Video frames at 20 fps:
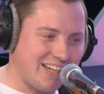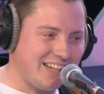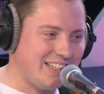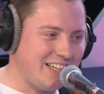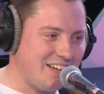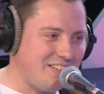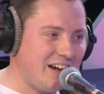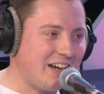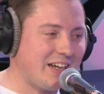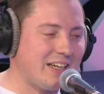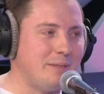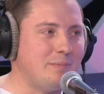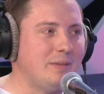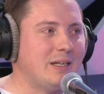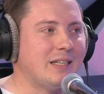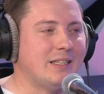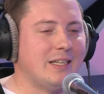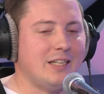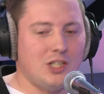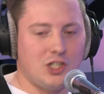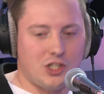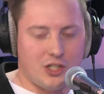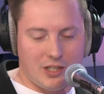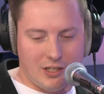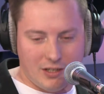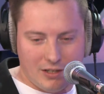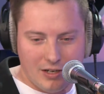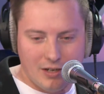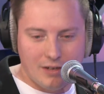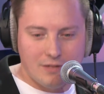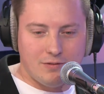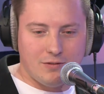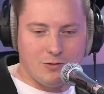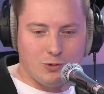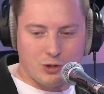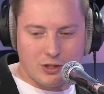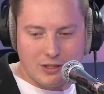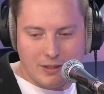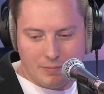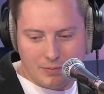головах, и мы когда решили
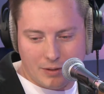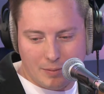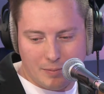уже на, на